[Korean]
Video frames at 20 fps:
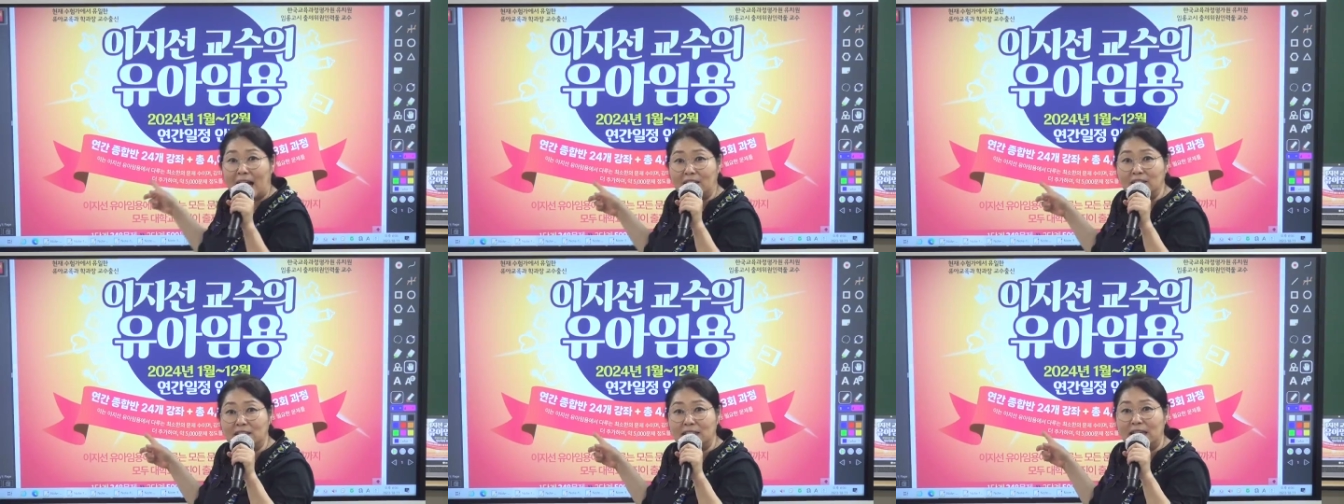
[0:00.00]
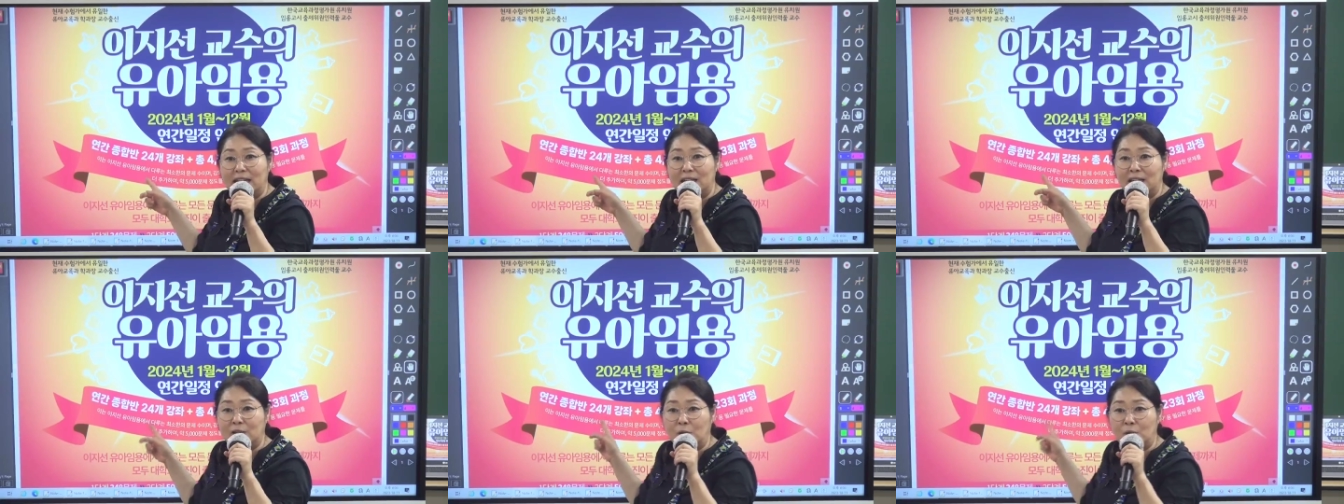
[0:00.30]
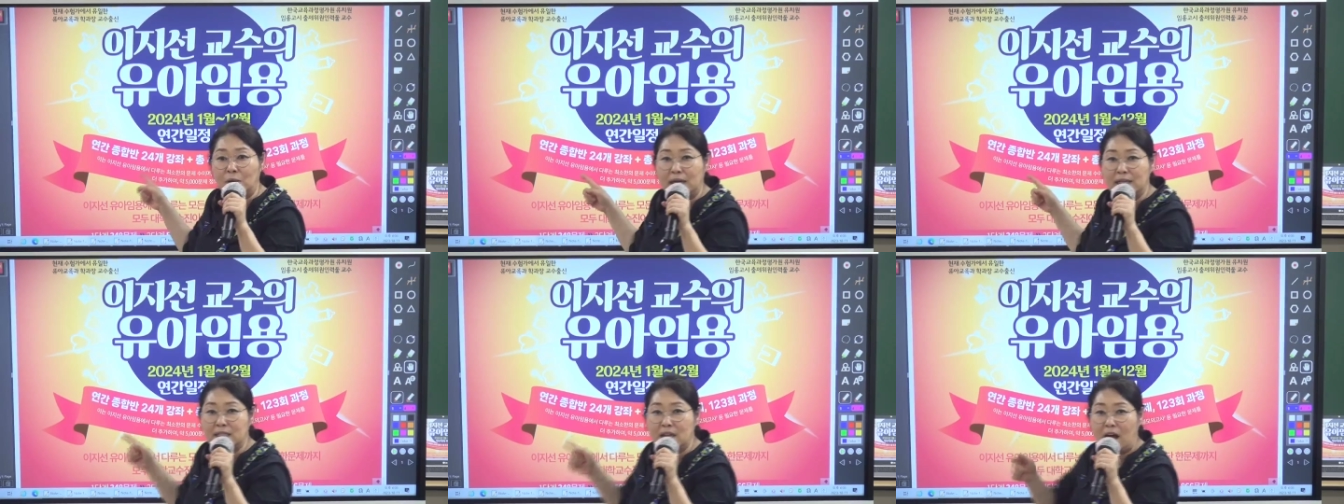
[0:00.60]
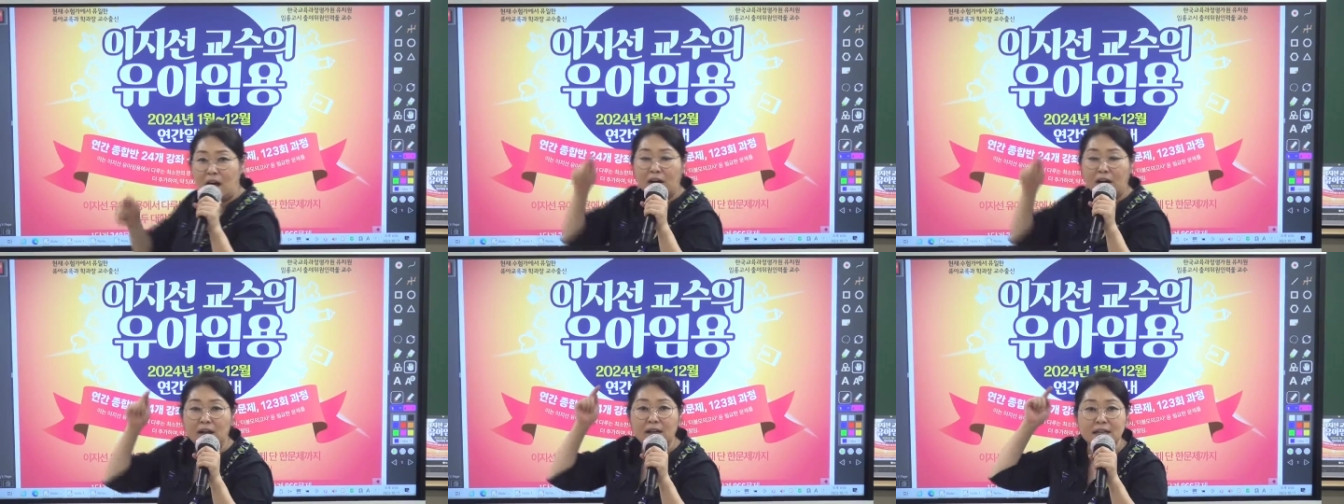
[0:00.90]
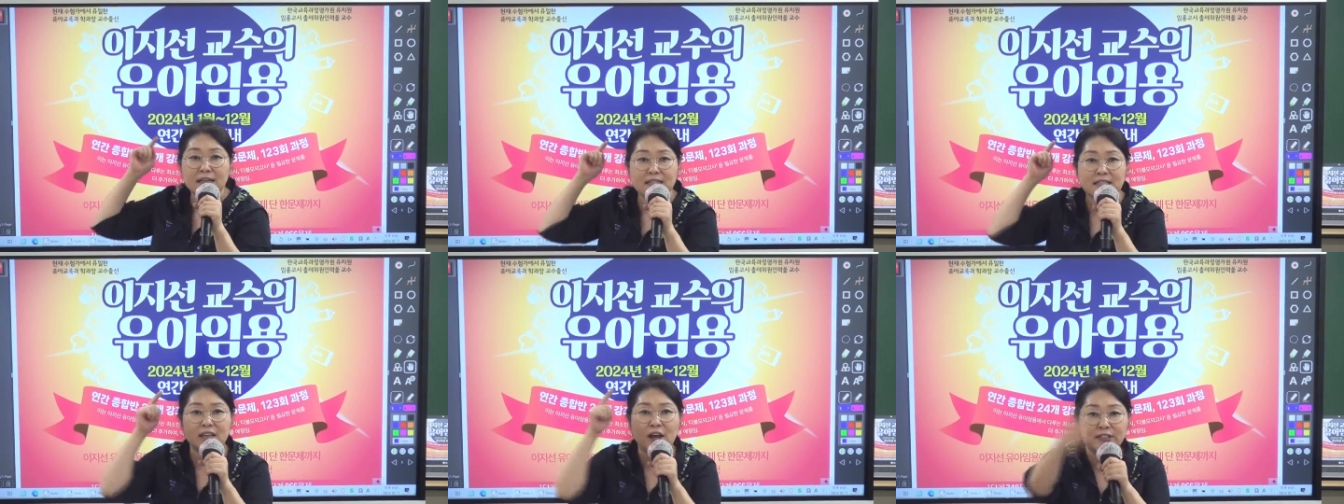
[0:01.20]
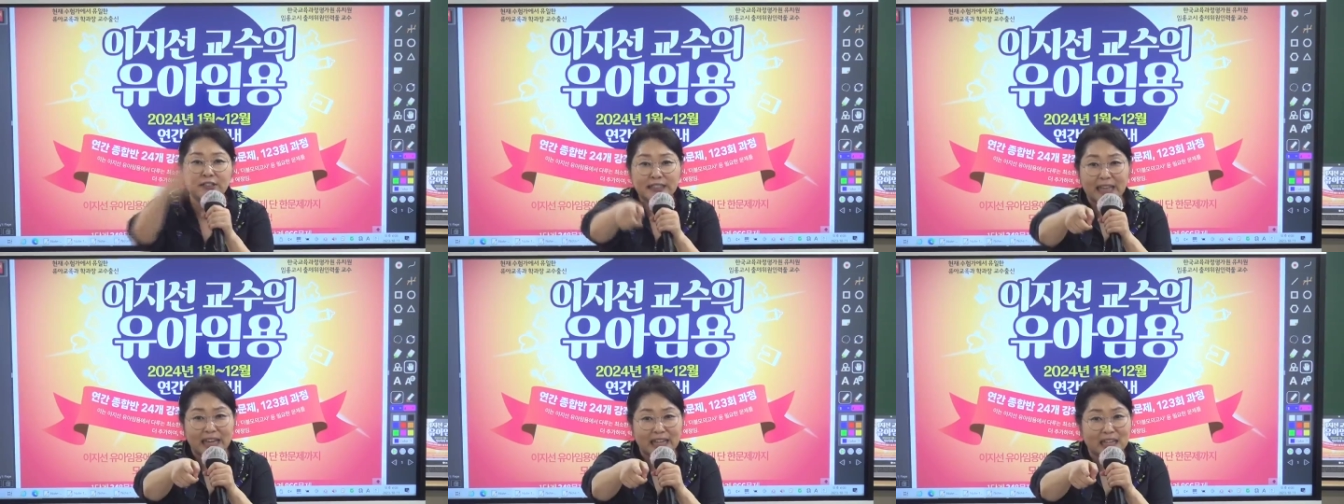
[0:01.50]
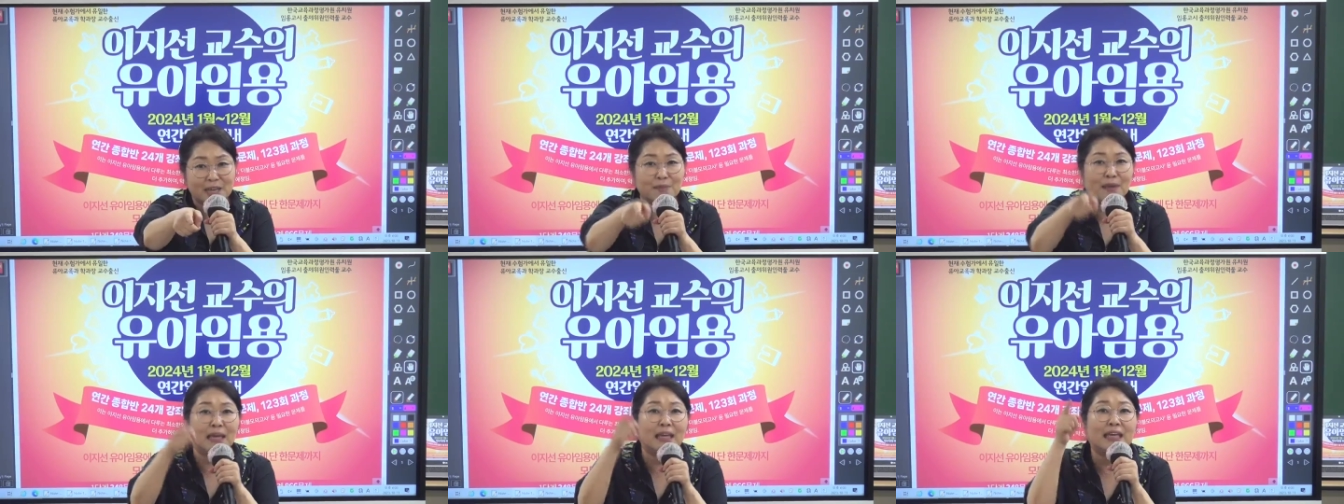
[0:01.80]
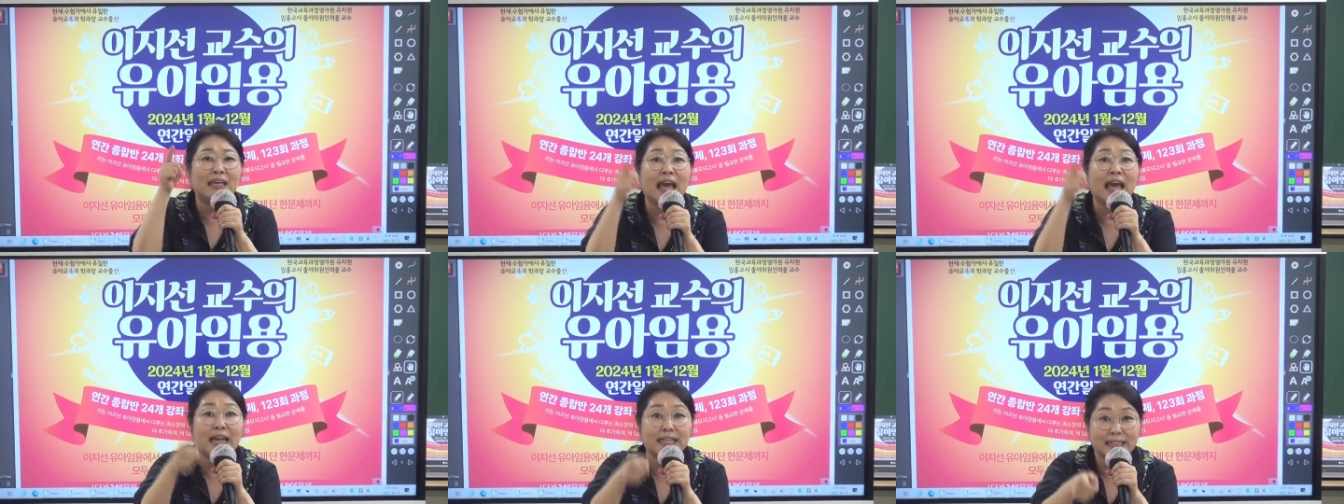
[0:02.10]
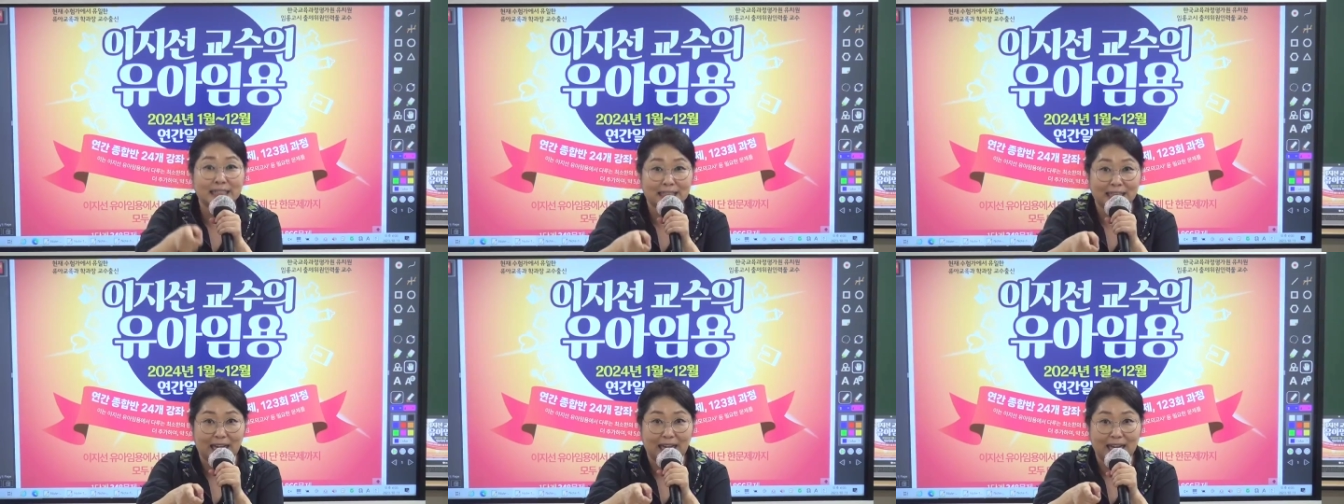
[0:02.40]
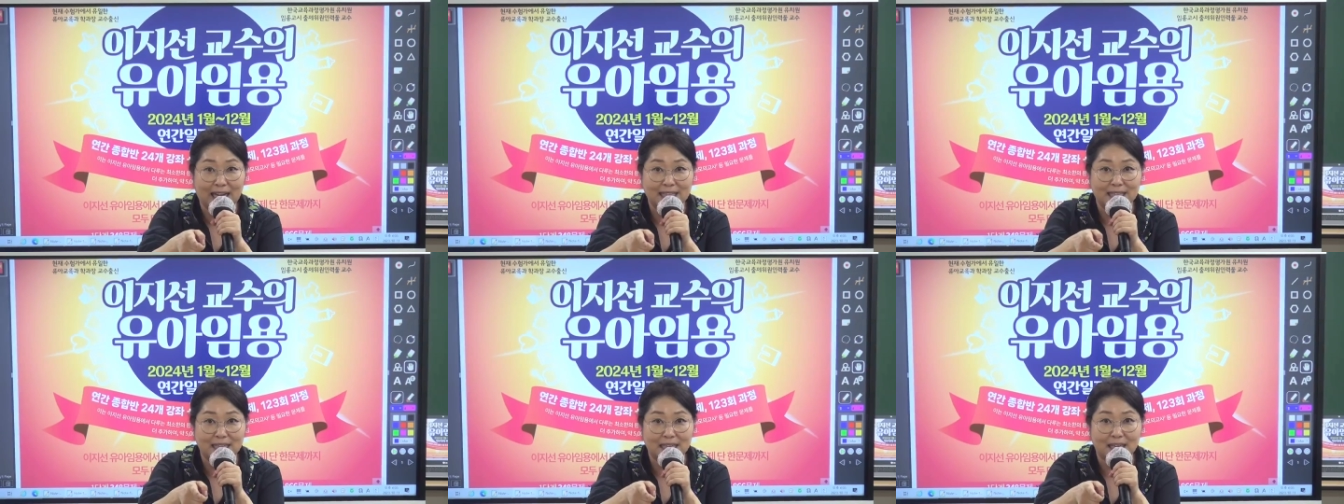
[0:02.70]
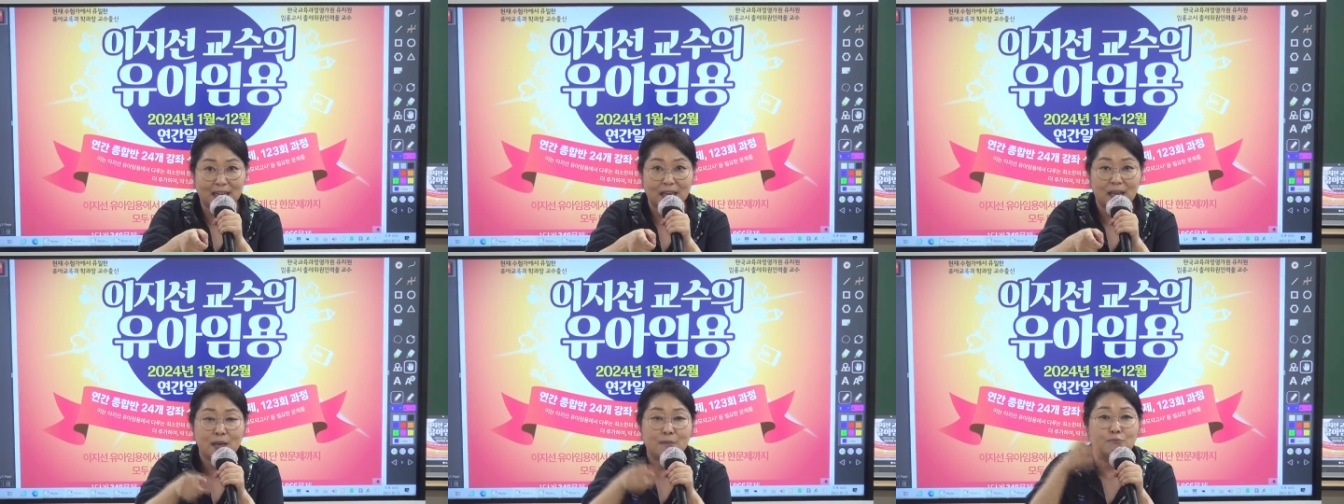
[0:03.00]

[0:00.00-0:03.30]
강좌를 통해서 선생님이 이해하실 때까지,